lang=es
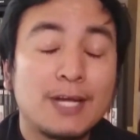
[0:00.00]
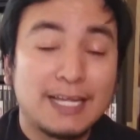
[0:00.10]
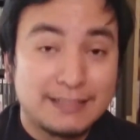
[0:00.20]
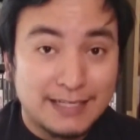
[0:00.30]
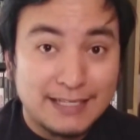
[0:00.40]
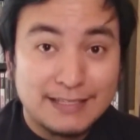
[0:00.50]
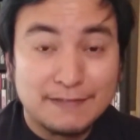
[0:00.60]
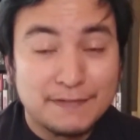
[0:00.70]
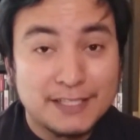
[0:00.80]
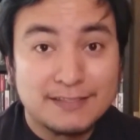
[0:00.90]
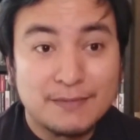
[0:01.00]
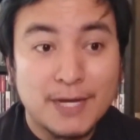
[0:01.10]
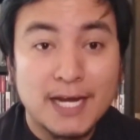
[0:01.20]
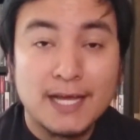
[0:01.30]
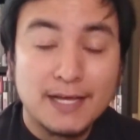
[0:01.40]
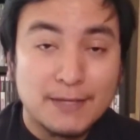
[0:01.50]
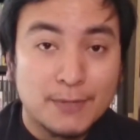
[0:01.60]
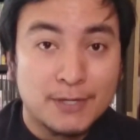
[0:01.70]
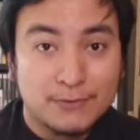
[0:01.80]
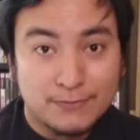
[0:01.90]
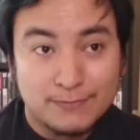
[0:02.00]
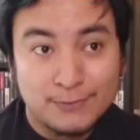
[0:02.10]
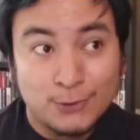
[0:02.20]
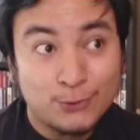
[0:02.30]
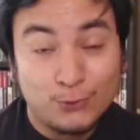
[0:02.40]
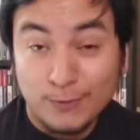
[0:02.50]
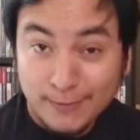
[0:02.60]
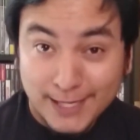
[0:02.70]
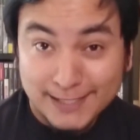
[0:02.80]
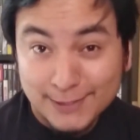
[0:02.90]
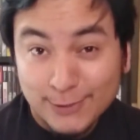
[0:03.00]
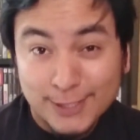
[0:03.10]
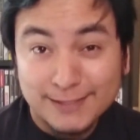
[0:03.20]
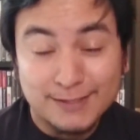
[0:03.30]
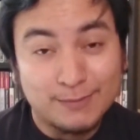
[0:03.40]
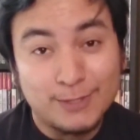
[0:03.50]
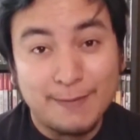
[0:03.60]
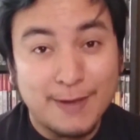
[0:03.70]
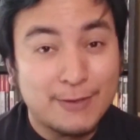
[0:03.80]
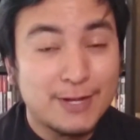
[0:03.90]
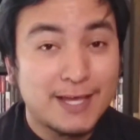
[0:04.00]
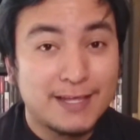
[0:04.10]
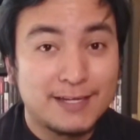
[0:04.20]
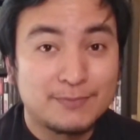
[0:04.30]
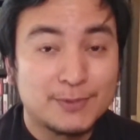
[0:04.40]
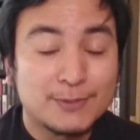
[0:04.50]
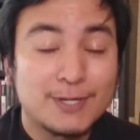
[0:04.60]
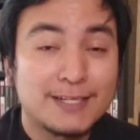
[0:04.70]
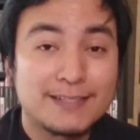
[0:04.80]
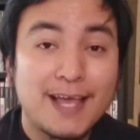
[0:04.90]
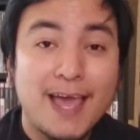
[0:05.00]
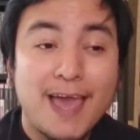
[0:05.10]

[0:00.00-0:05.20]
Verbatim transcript: un excelente fin de semana y bueno, no tuve vacaciones como la mayoría de las personas,